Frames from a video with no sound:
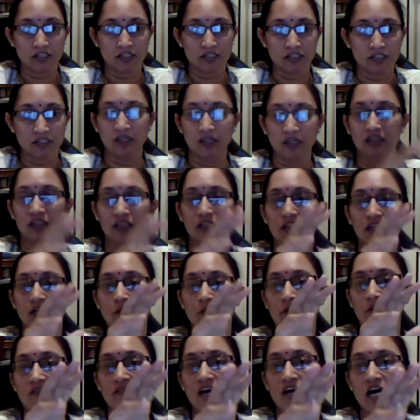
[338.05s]
சப்தத்துக்கு
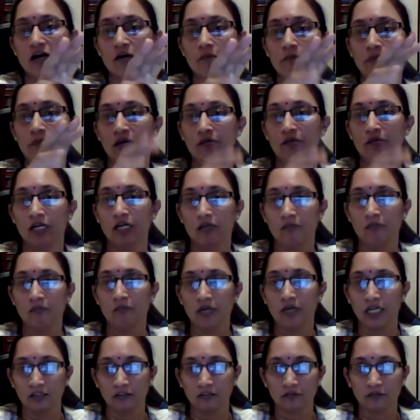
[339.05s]
பிரவாகம் பிரைவரி
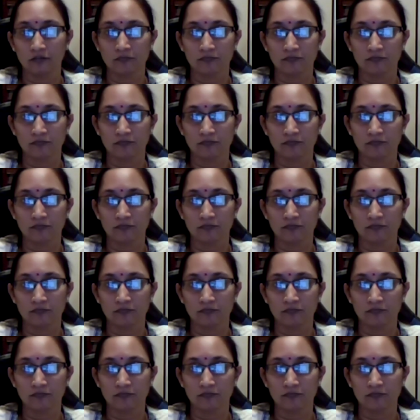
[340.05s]
மீனிங்